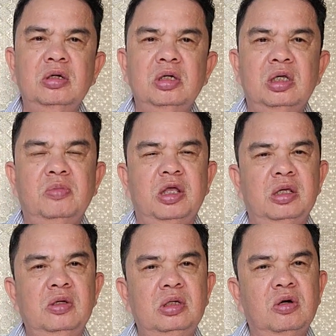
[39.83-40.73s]
người
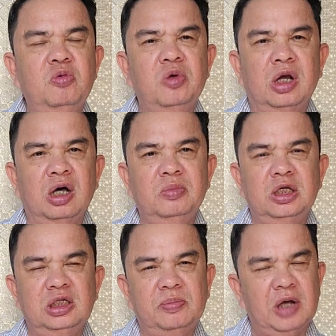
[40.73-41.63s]
bị có quyền
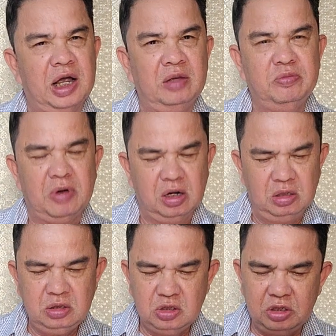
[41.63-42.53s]
lợi bị xâm hại
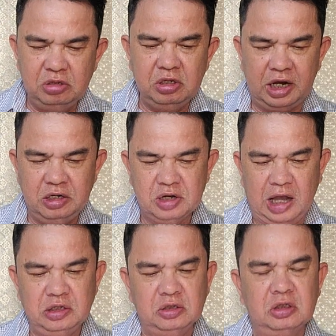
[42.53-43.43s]
vẫn chưa lấy
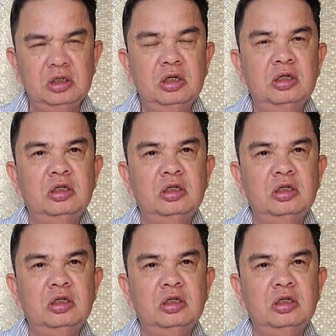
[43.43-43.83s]
lại được